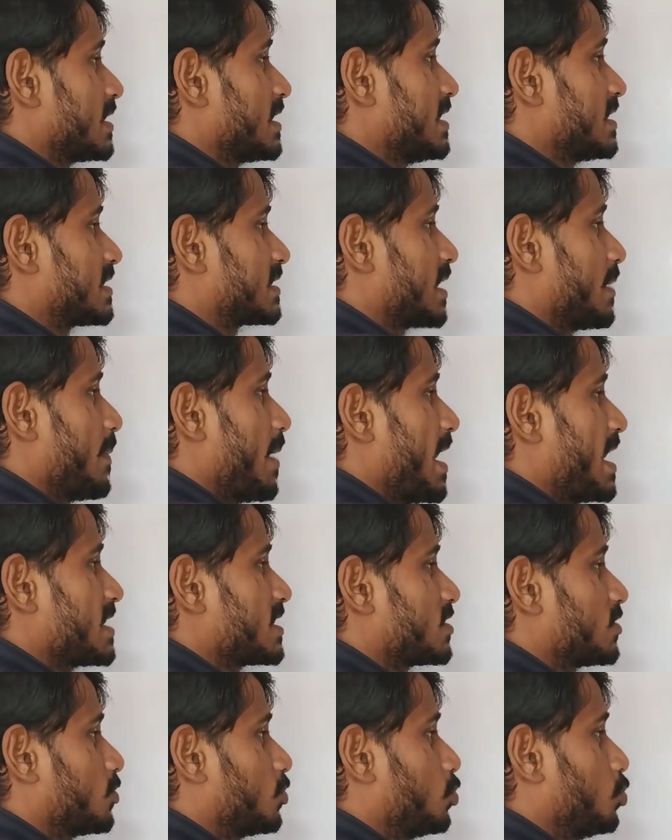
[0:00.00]
कि
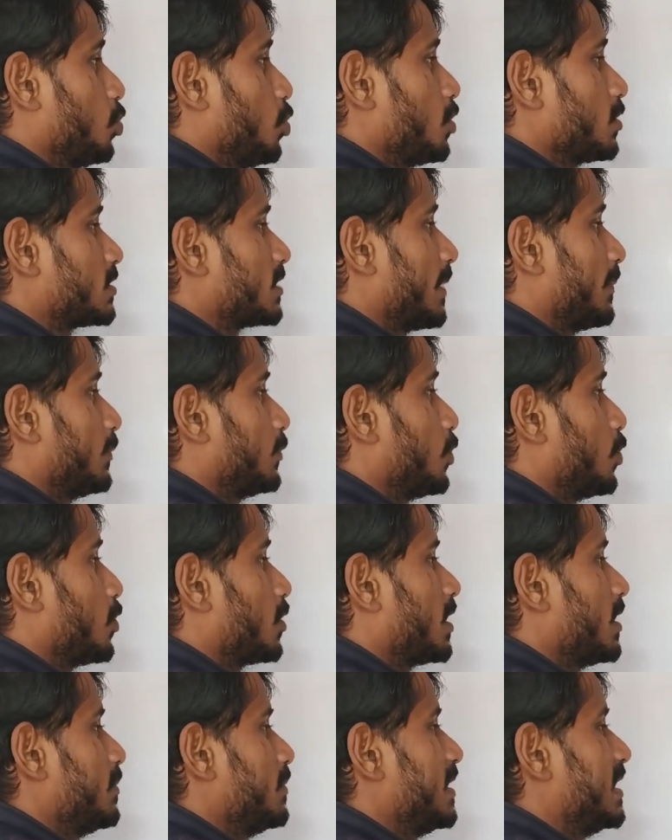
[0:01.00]
समास दो
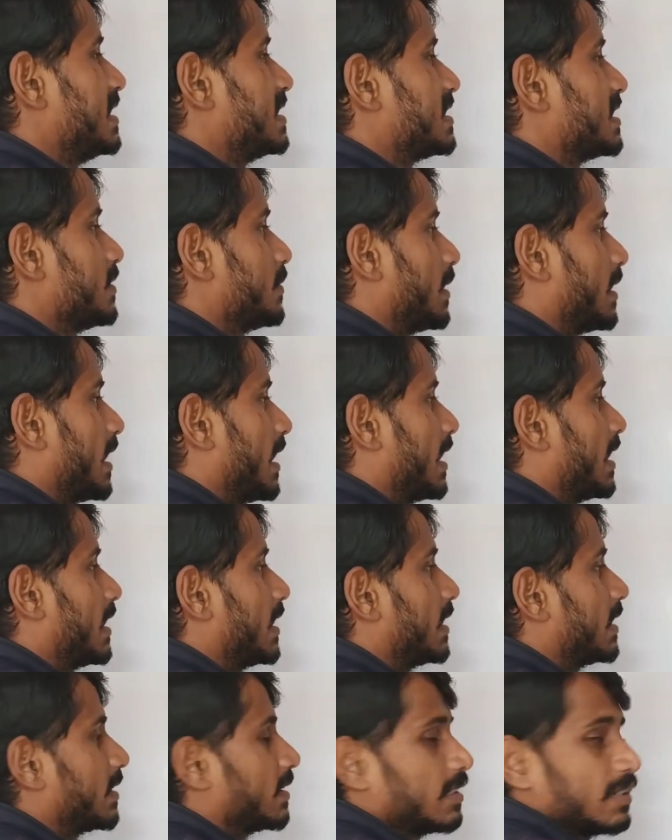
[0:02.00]
शब्दों के मेल से बना
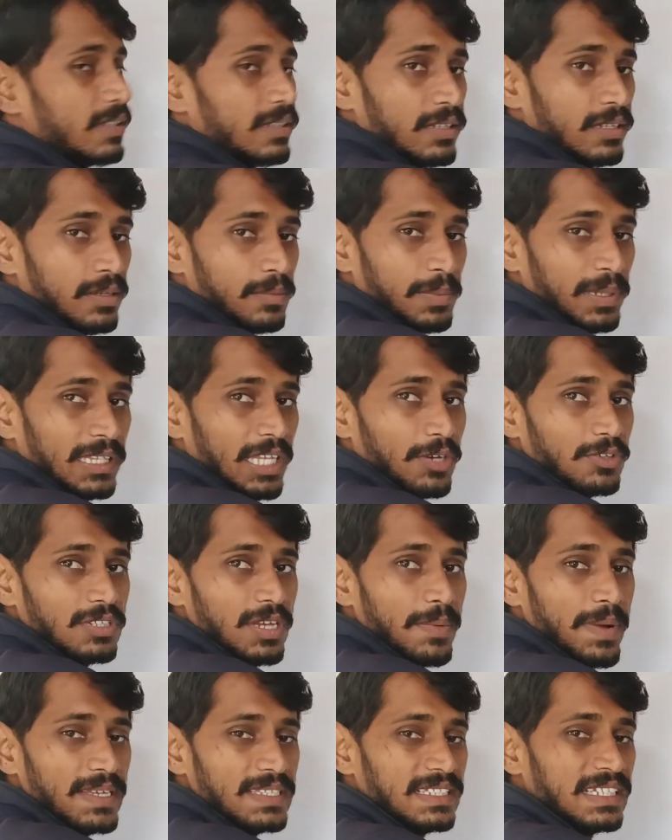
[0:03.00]
है बताओ
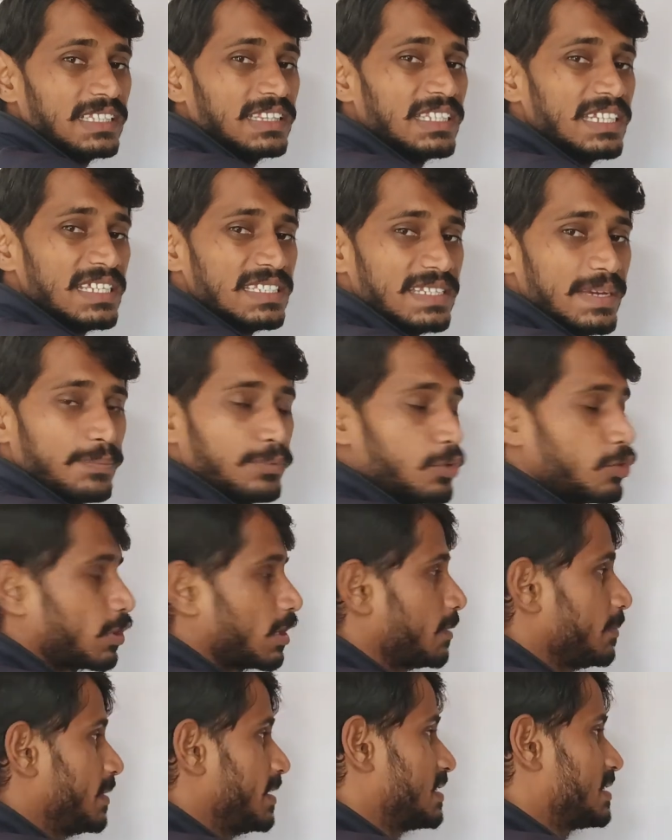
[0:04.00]
समास कितने शब्दों
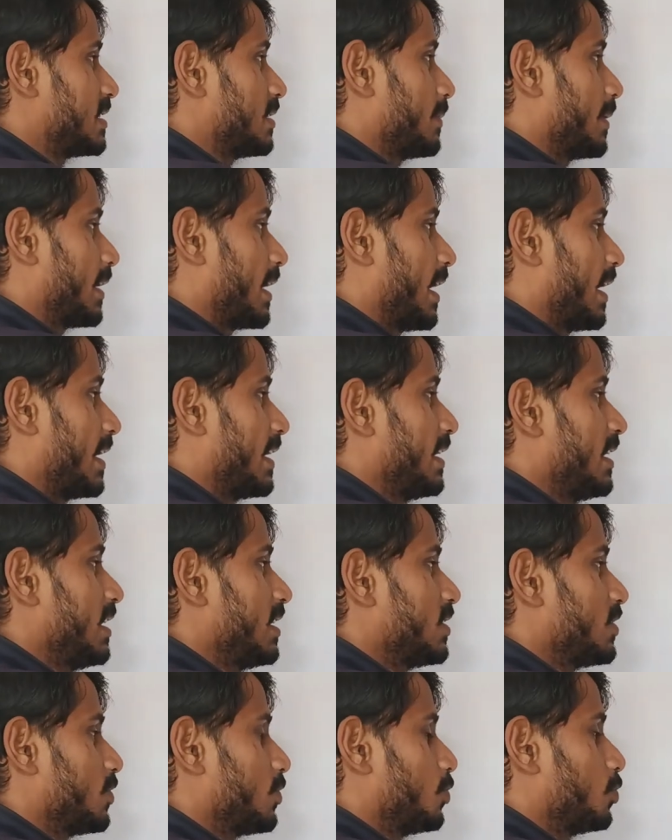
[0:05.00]
के मेल से बना है
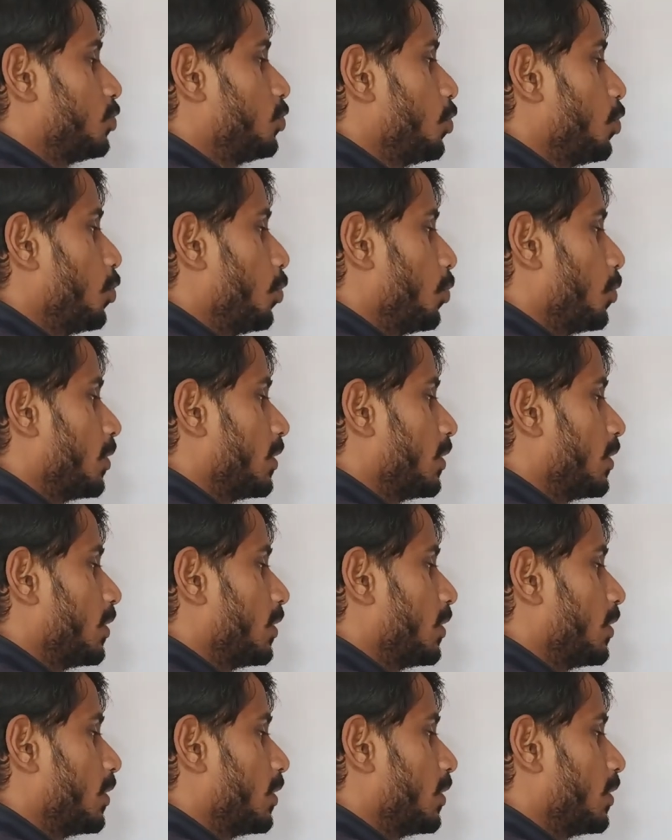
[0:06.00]
दो